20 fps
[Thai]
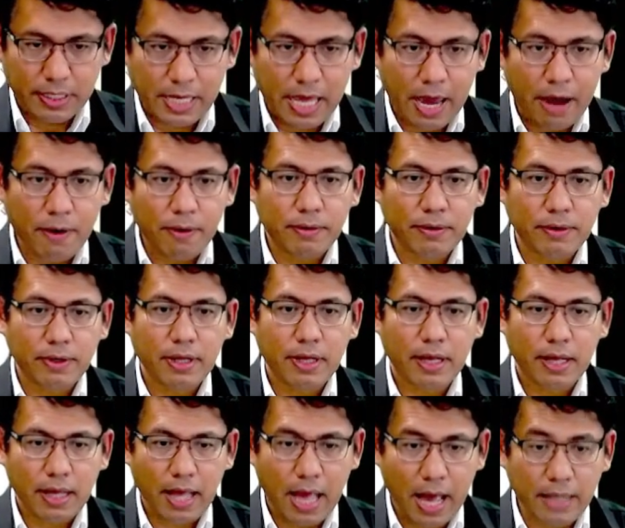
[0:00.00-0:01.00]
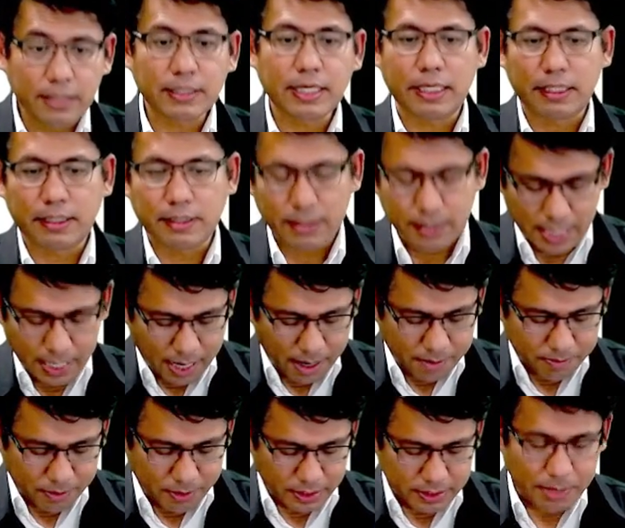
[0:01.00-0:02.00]
แนวอังกฤษนะค
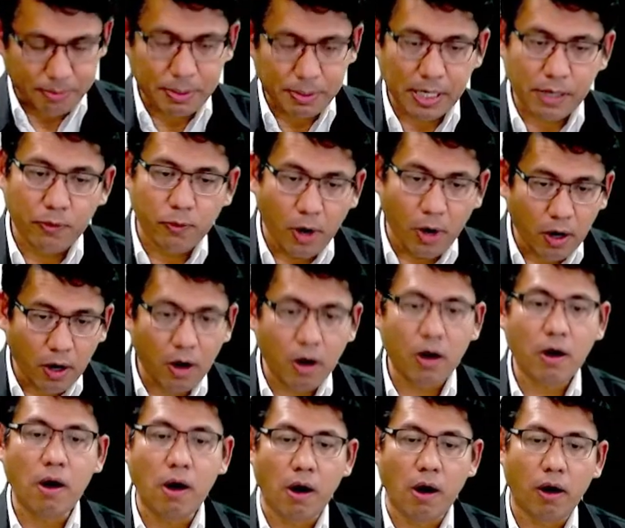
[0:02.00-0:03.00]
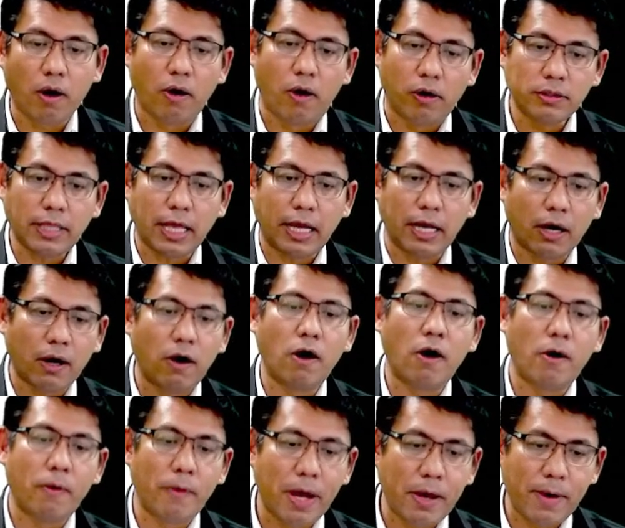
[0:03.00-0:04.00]
รับเขาจะมีหัวข้อของแต่ละ
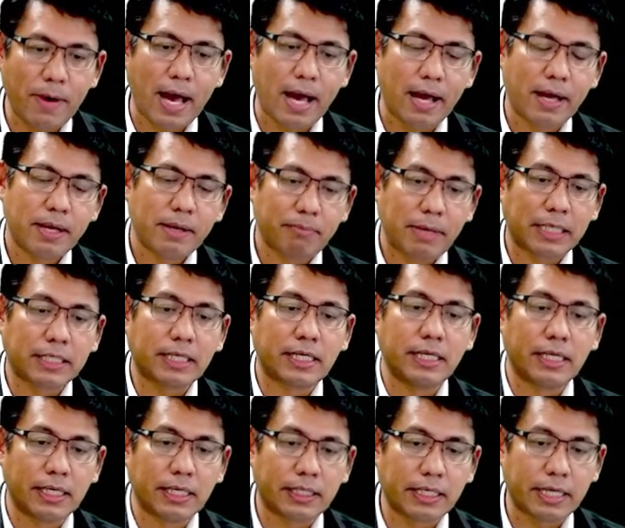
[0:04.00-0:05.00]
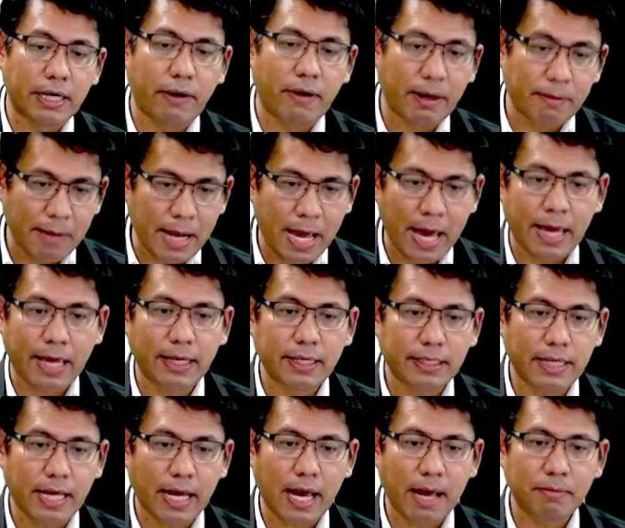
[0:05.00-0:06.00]
ข้อไว้ว่ามันคือเกี่ยวอะไร
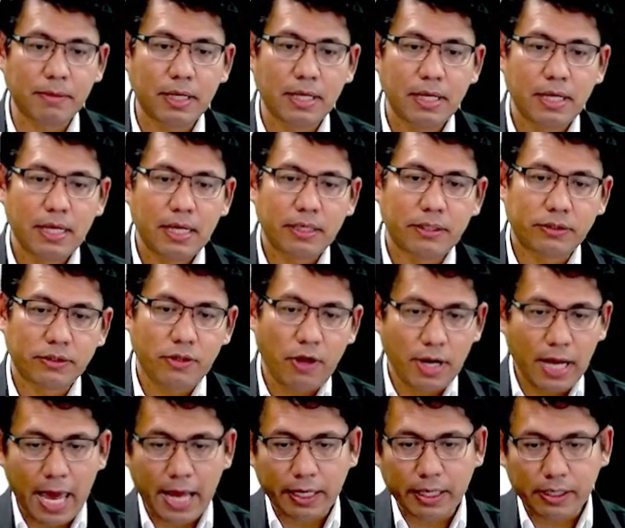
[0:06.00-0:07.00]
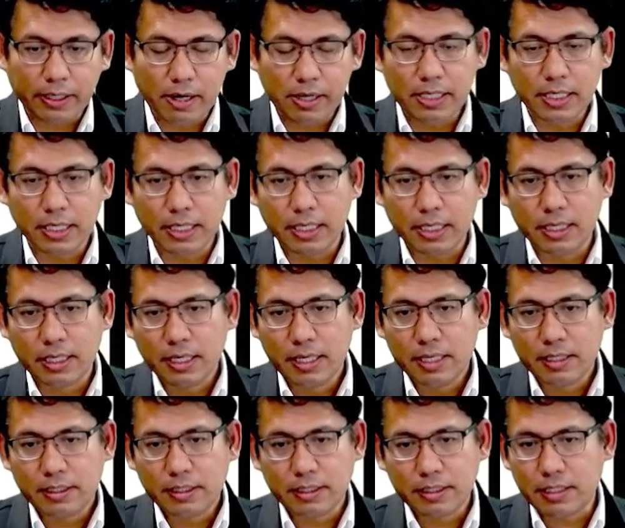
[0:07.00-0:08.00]
นะครับตอนแรกเลยก็คือ
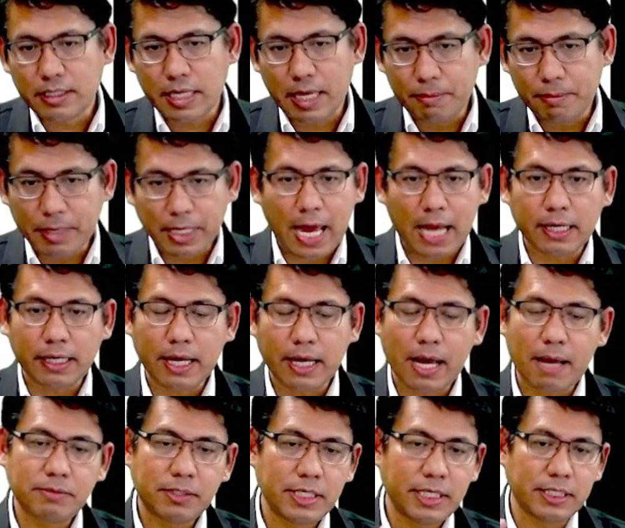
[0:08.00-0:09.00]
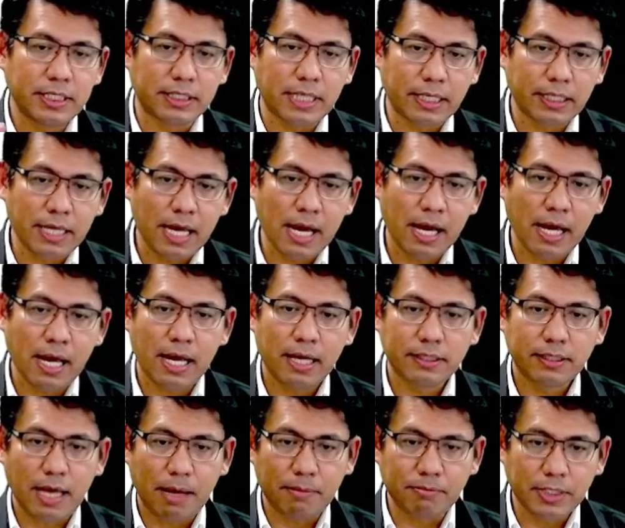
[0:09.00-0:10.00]
เขียนเหมือนกันนะครับชื่อสัญญา
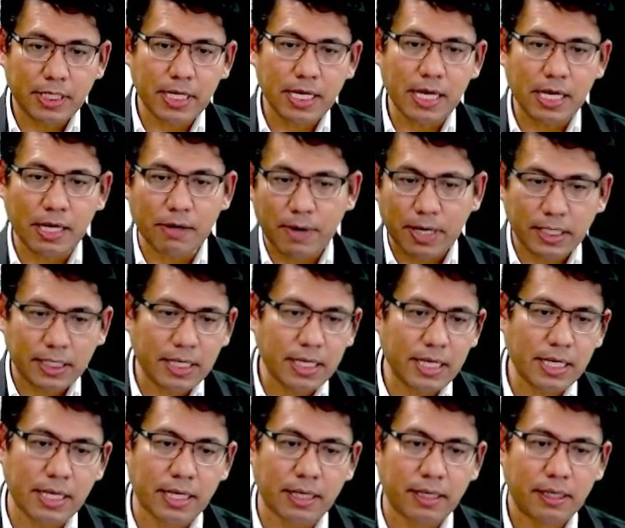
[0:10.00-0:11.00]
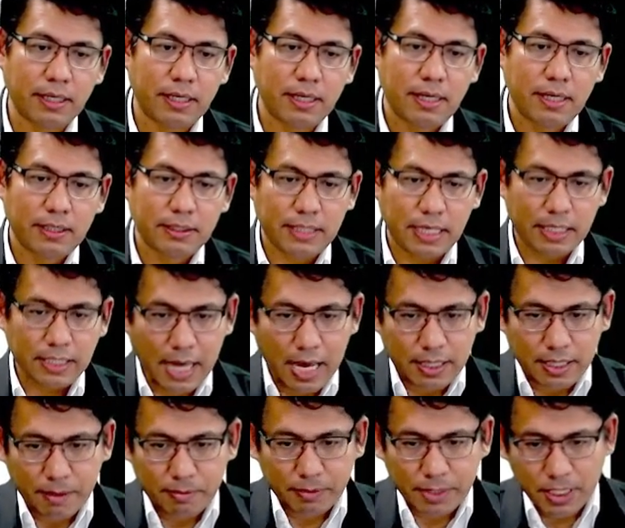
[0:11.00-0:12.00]
ทำที่วันที่สัญญา
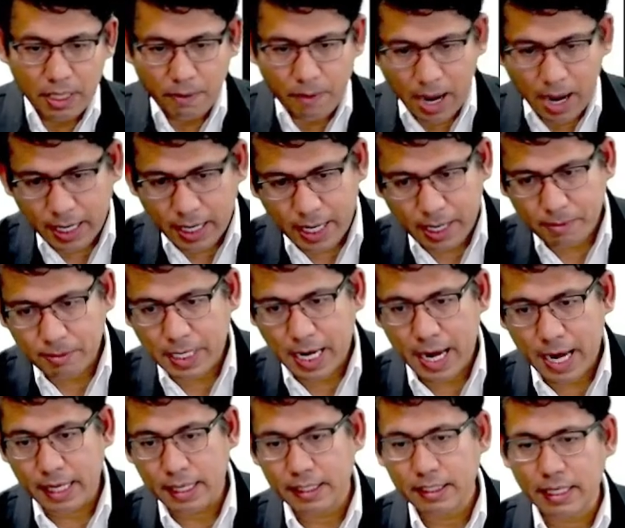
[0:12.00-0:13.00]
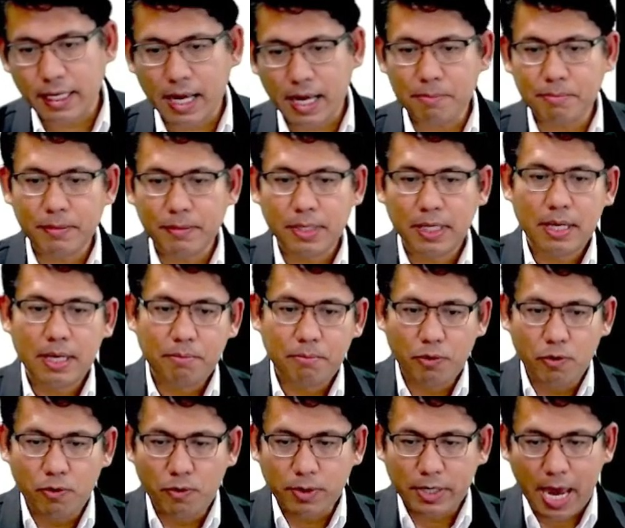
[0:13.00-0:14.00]
ทำขึ้นงใครกับใครนะครับ
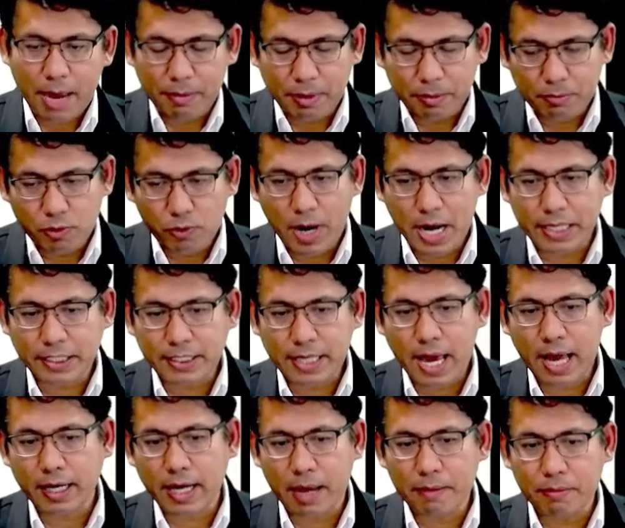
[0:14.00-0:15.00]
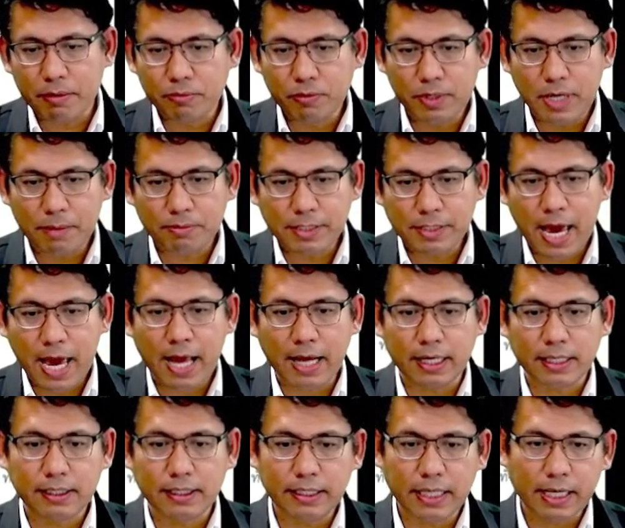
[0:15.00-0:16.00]
ผู้ใครเป็นผู้ว่าจ้างใครเป็นผู้รับจ้าง
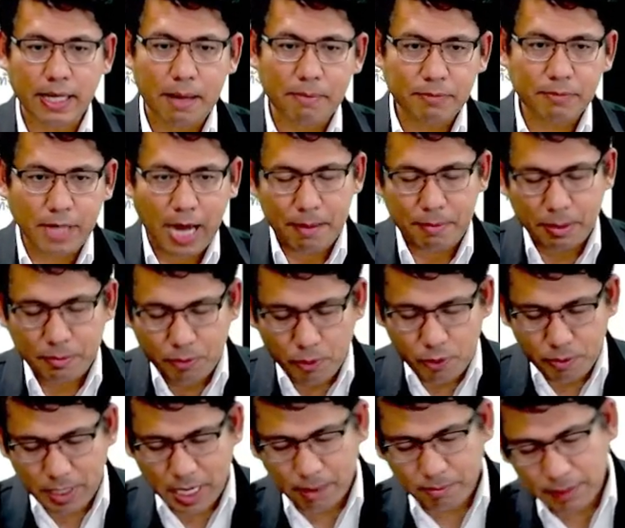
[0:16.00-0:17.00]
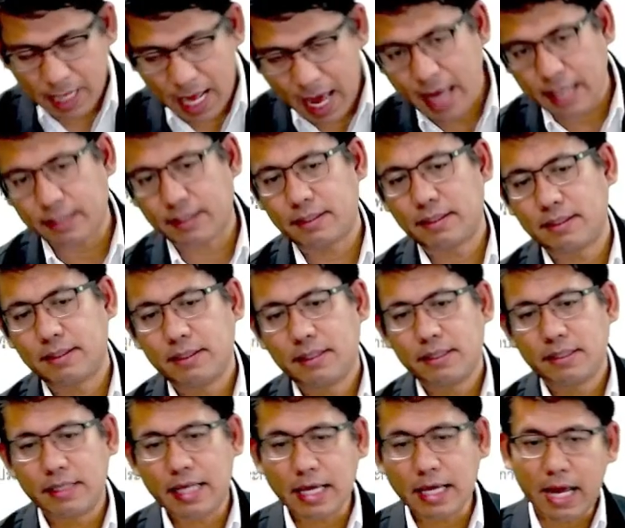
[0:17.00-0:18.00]
นะครับใครเป็นผู้มีอำนาจ
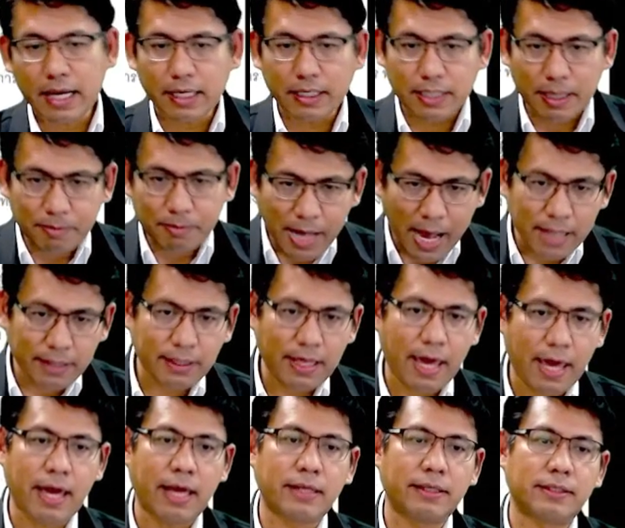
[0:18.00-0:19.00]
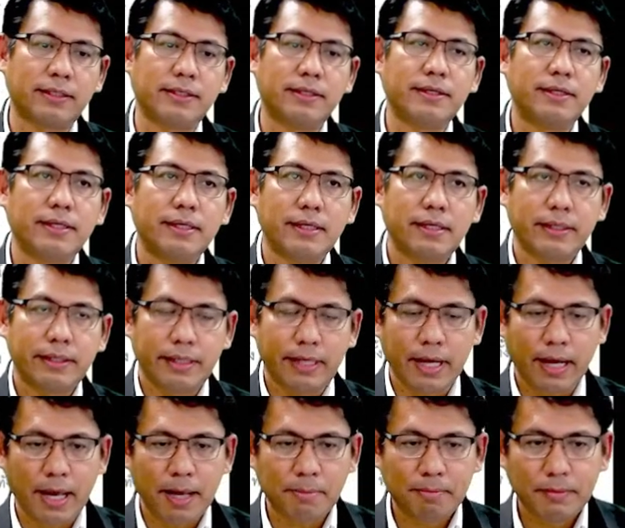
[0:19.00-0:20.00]
ในการกระทำการแทน
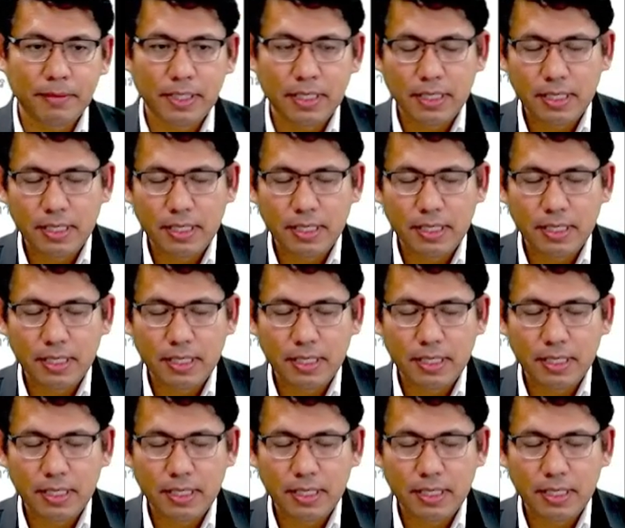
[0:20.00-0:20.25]
นะครับ